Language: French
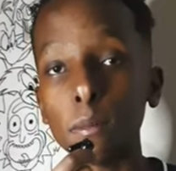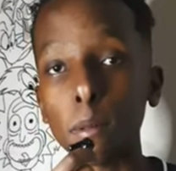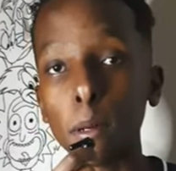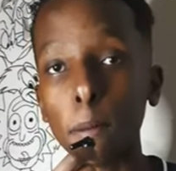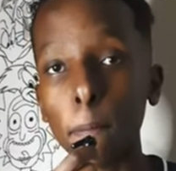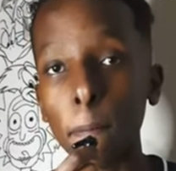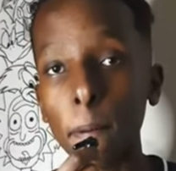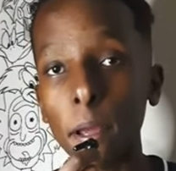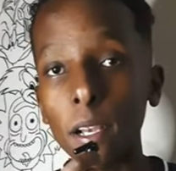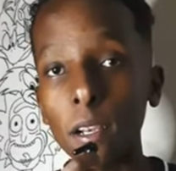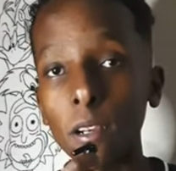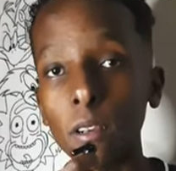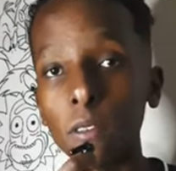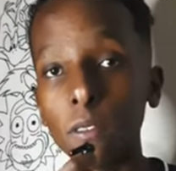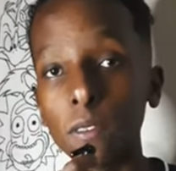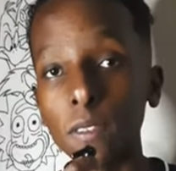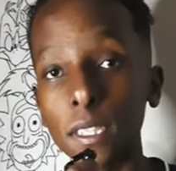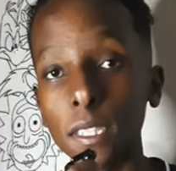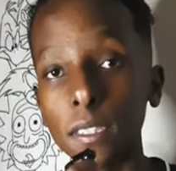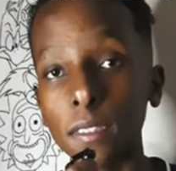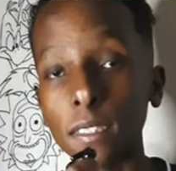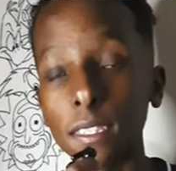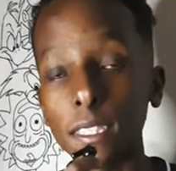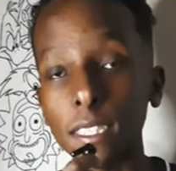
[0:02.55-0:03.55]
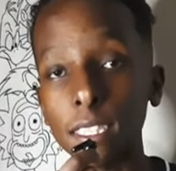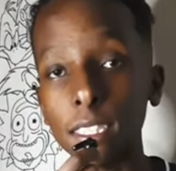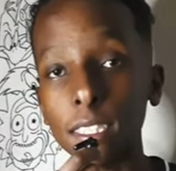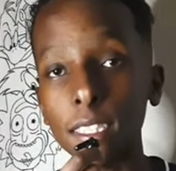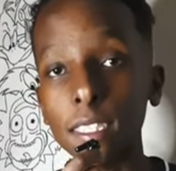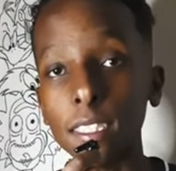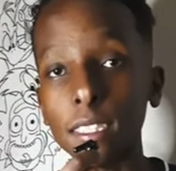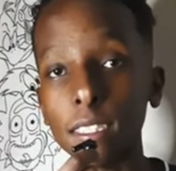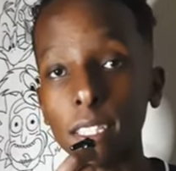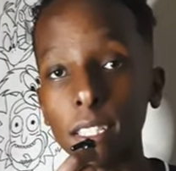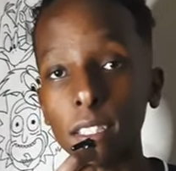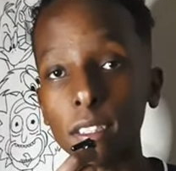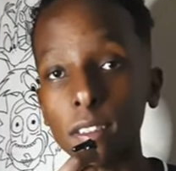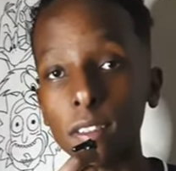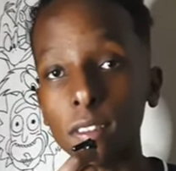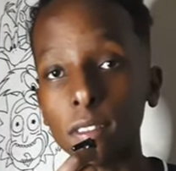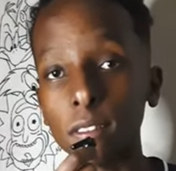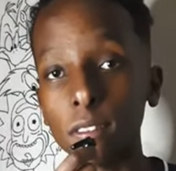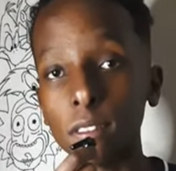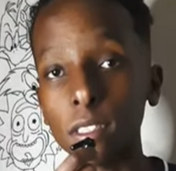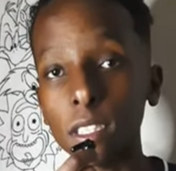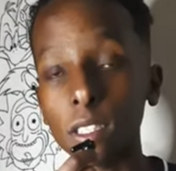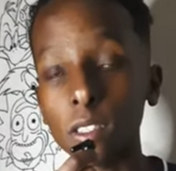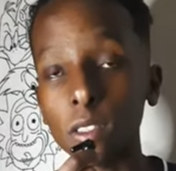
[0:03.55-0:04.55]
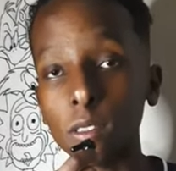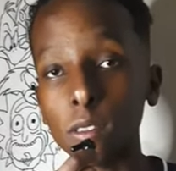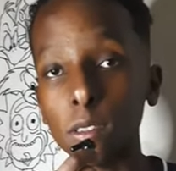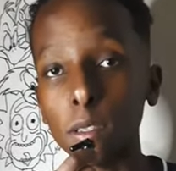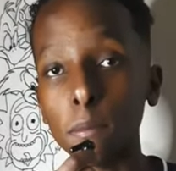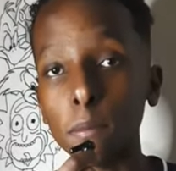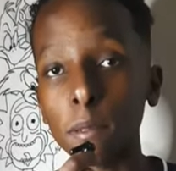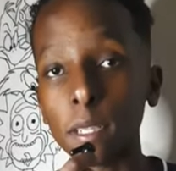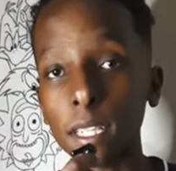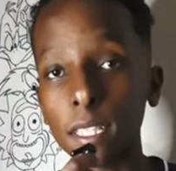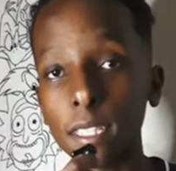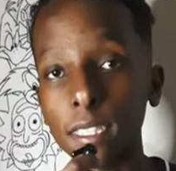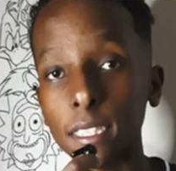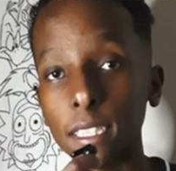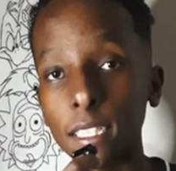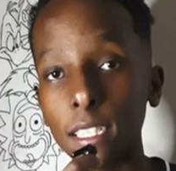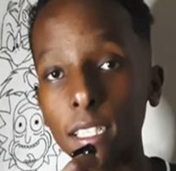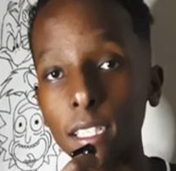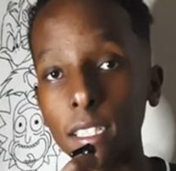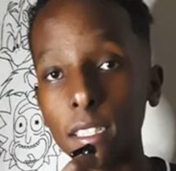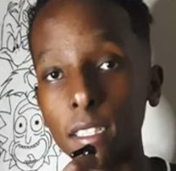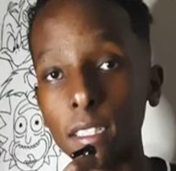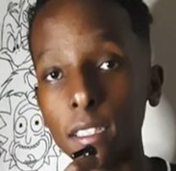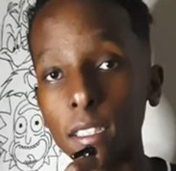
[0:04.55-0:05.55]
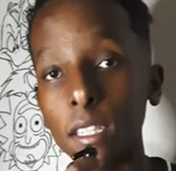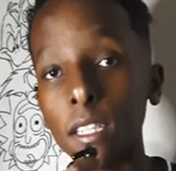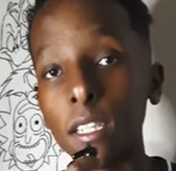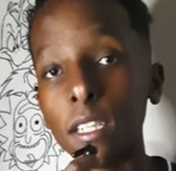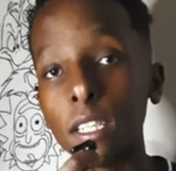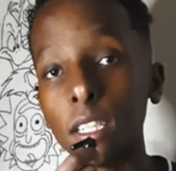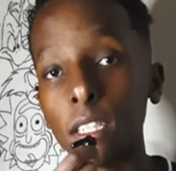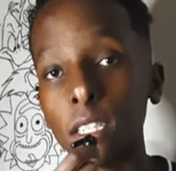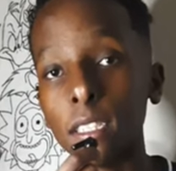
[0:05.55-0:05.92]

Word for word: Je m'appelle Laurent, j'ai 17 ans, je suis brésilien,